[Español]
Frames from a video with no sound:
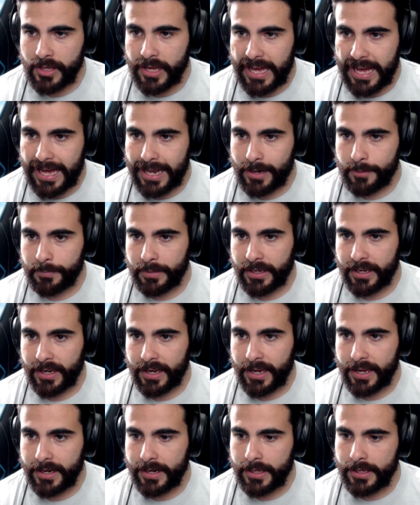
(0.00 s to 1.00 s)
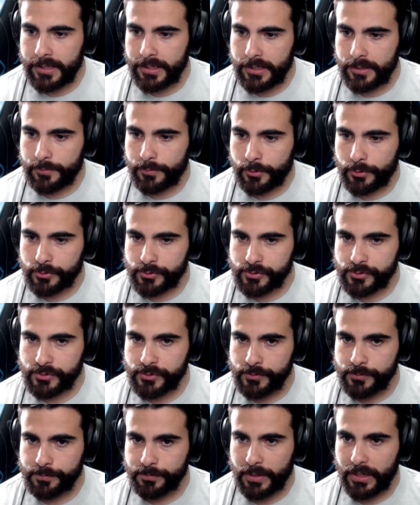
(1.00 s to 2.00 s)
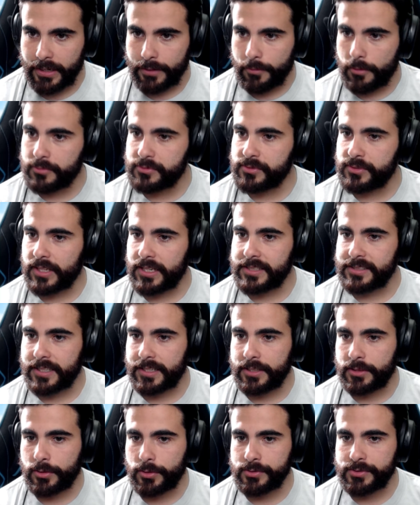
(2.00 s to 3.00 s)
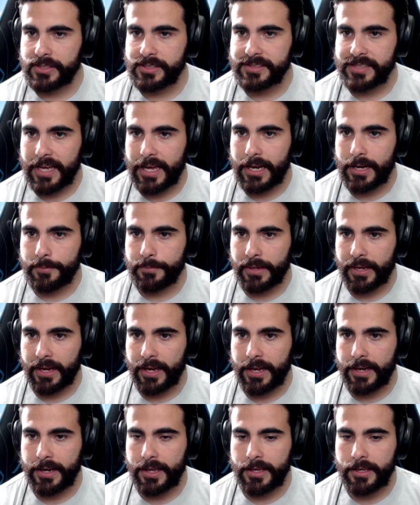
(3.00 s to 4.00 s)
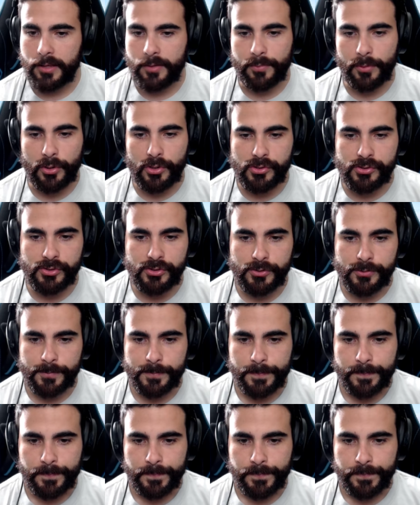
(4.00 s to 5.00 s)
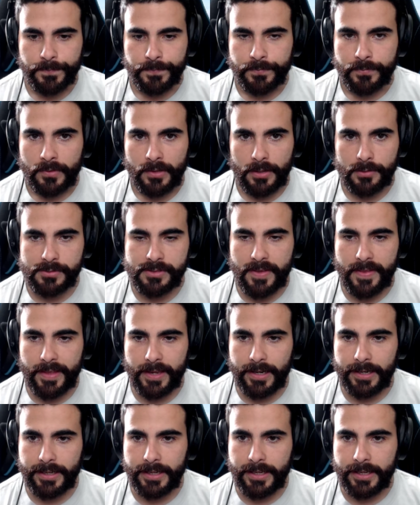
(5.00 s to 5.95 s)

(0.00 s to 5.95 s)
Almejana y vos Vale, vamos a utilizar entonces almejana y vos Vamos a darle